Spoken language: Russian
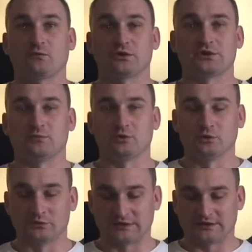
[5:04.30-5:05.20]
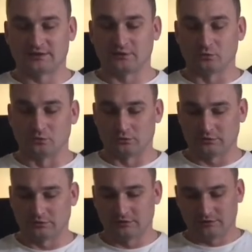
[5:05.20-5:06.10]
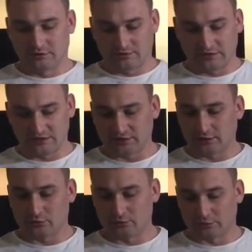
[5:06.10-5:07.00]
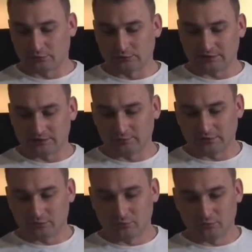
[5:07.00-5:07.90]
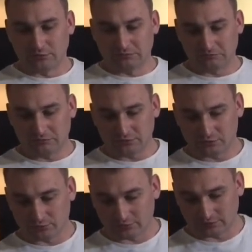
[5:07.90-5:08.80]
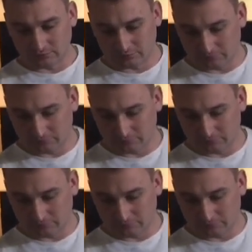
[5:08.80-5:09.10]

8 минут 10 секунд. Я считаю, что результат неплохой, что это